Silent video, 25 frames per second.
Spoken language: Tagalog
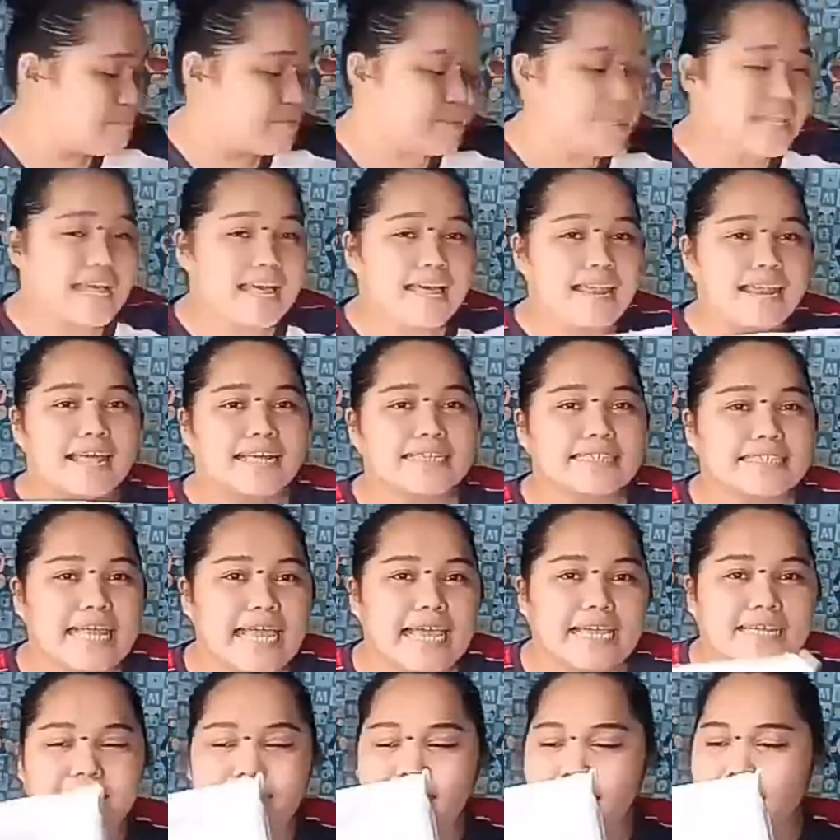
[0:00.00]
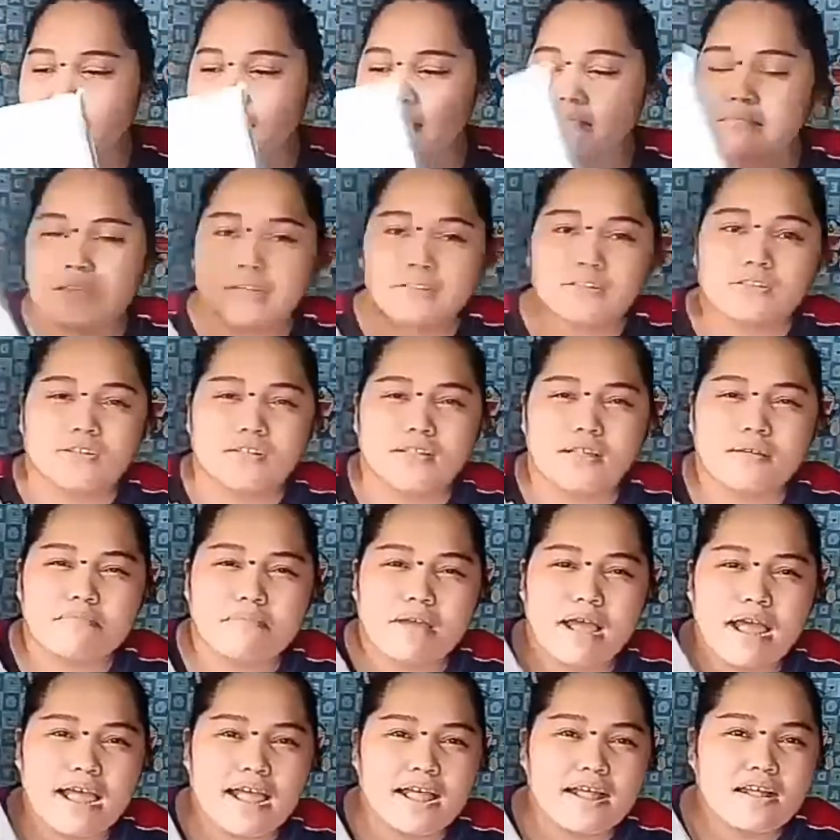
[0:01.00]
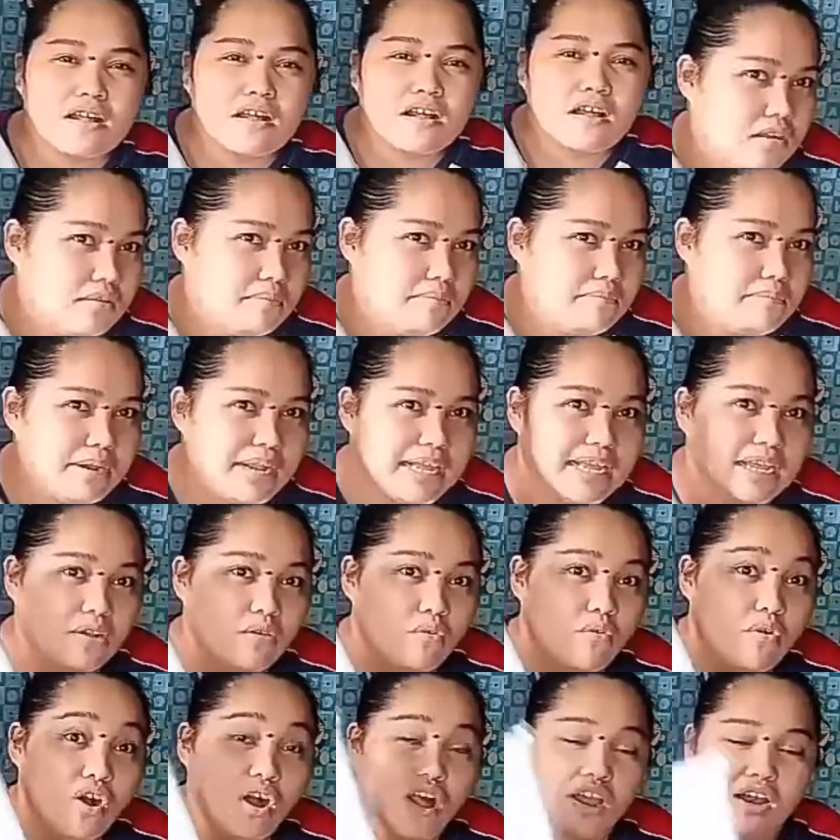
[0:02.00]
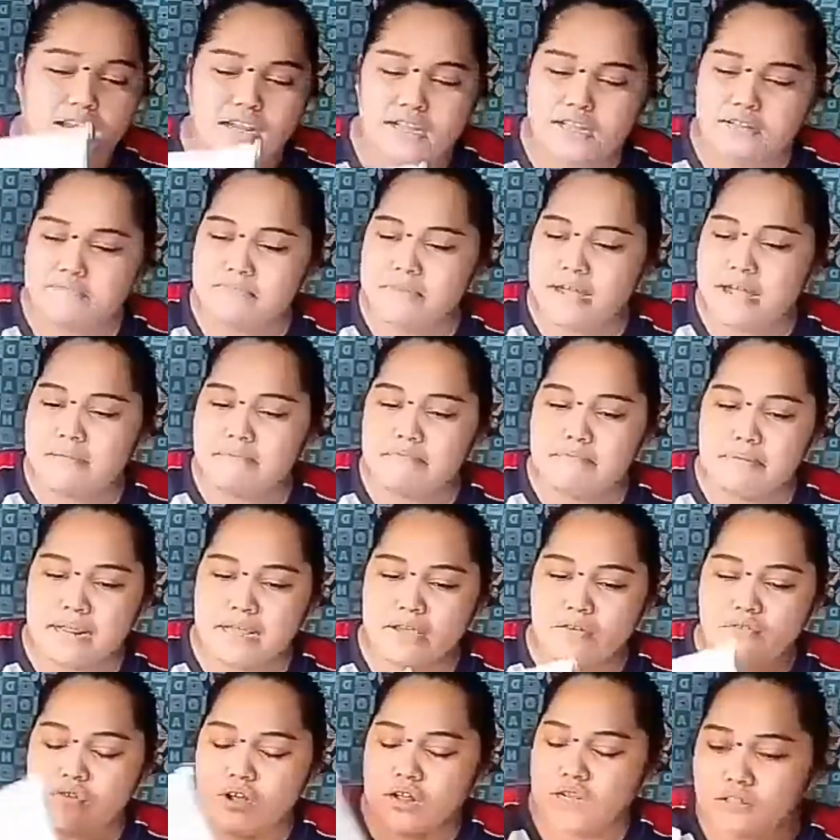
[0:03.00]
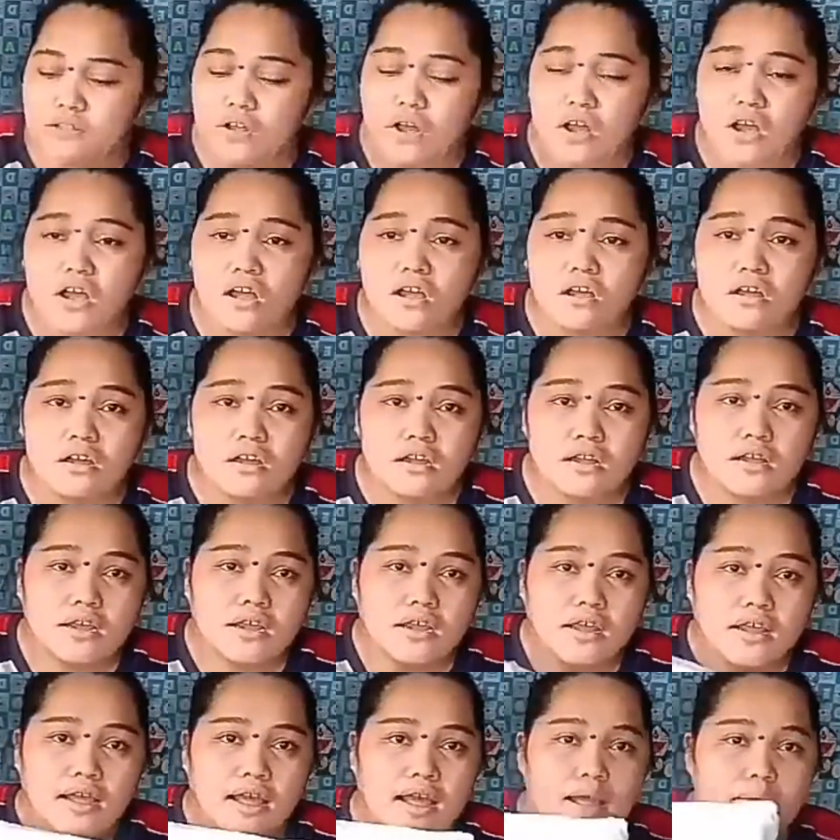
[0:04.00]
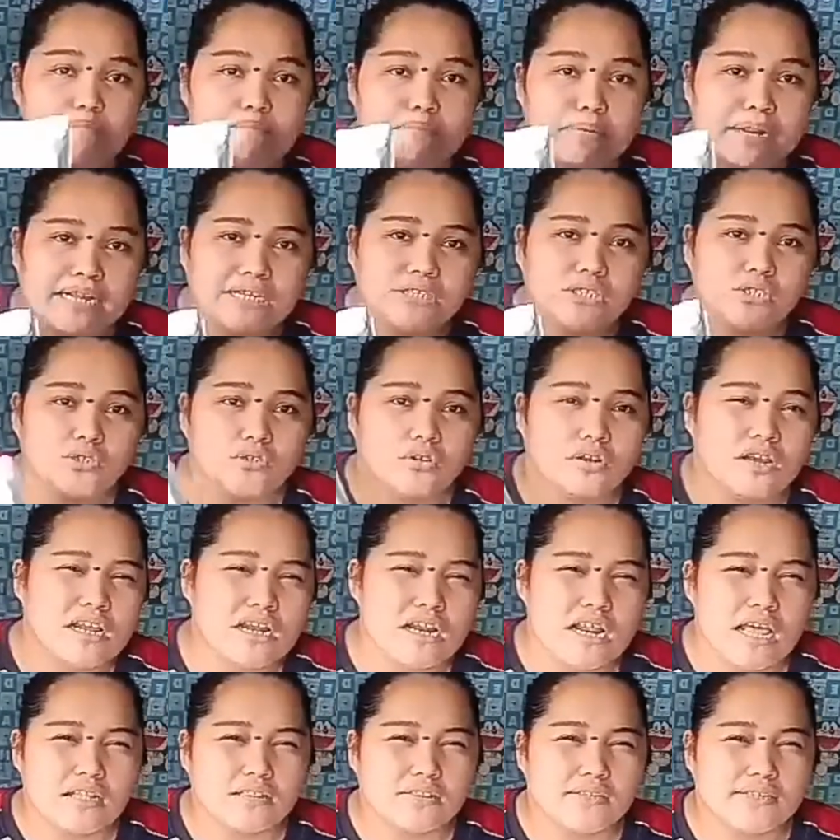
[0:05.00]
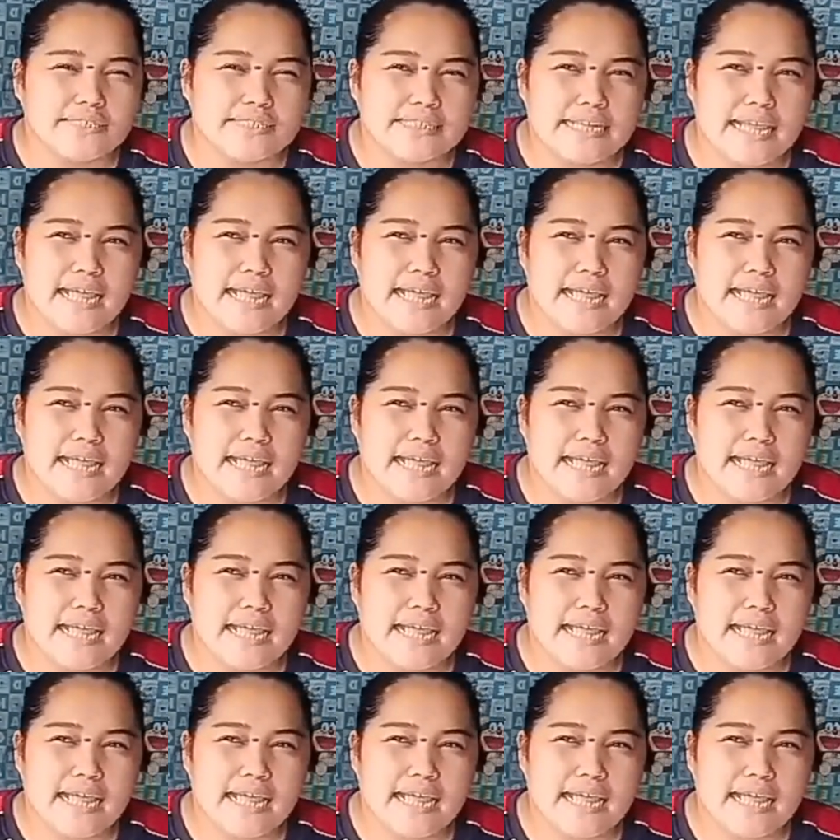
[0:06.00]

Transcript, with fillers: Ang pinaka-last item, ito namang brick wall, yung mga brick wall. Ito, ang presyo na ito